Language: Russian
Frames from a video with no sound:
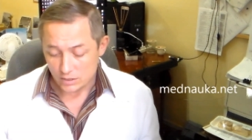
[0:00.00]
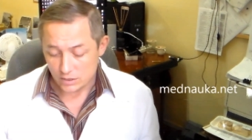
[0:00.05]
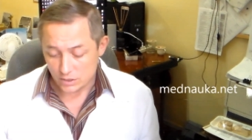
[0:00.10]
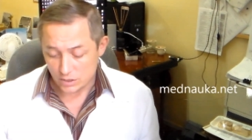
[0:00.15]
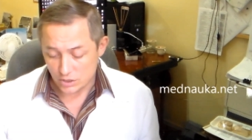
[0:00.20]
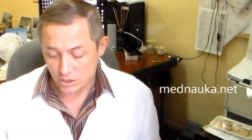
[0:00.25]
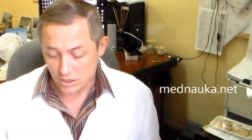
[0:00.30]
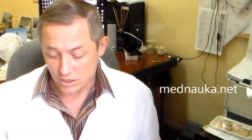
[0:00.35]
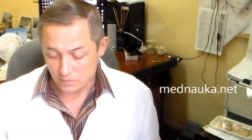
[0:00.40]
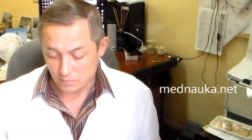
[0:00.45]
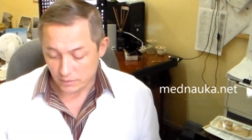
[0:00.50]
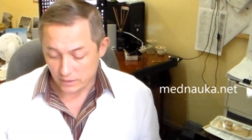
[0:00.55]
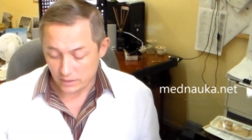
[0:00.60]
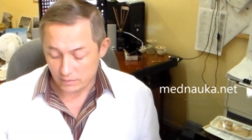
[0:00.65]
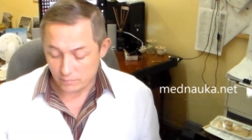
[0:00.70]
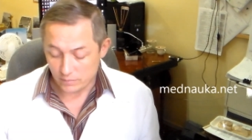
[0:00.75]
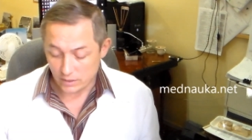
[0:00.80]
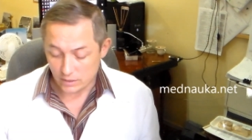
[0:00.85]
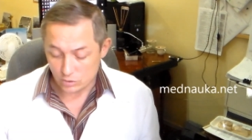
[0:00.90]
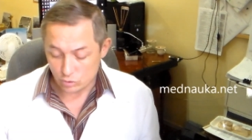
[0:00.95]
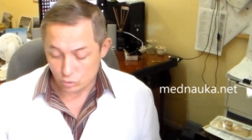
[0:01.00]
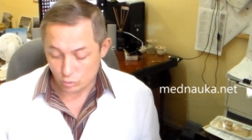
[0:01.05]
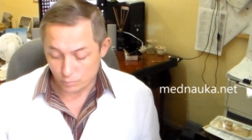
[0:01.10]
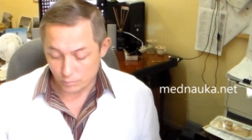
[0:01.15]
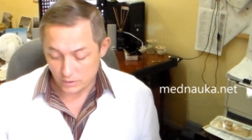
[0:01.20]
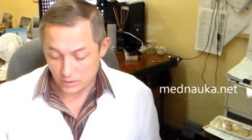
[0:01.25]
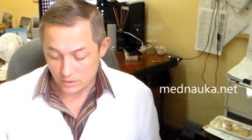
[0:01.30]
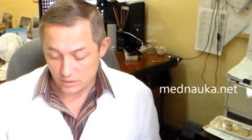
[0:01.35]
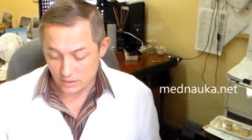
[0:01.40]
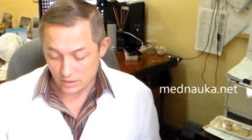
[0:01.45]
Сейчас принимает
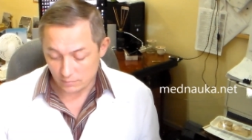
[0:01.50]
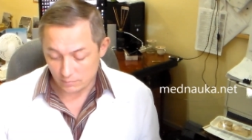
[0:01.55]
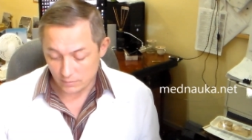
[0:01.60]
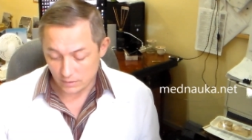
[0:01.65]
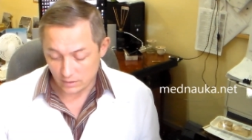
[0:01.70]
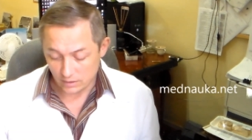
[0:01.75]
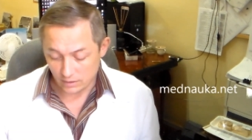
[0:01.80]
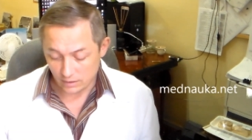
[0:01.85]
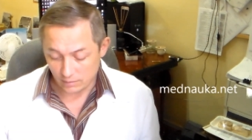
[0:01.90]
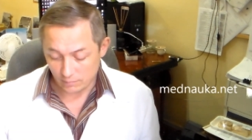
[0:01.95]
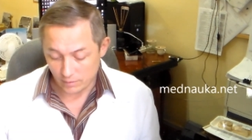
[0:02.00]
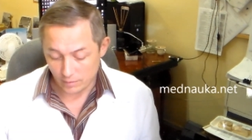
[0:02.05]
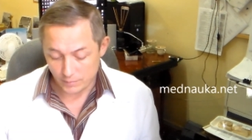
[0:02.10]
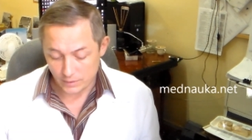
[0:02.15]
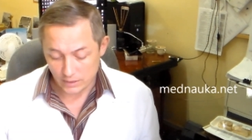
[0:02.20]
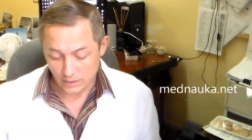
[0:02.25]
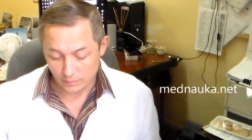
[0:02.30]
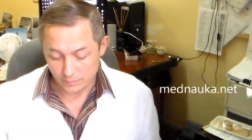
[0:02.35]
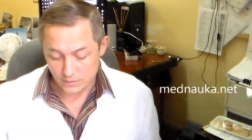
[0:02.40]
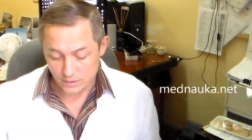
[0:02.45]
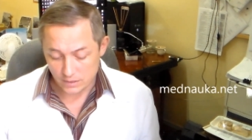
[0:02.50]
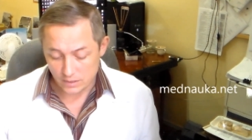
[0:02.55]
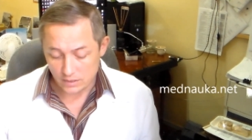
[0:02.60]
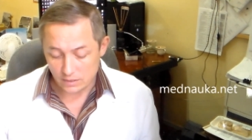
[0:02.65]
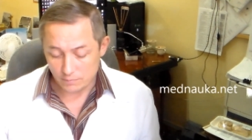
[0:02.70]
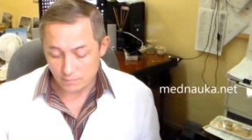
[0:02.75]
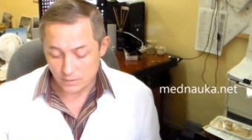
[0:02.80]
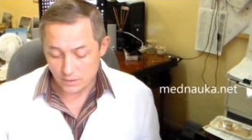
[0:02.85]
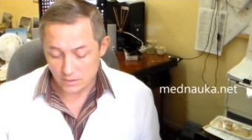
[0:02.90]
150 мг амитриптилина,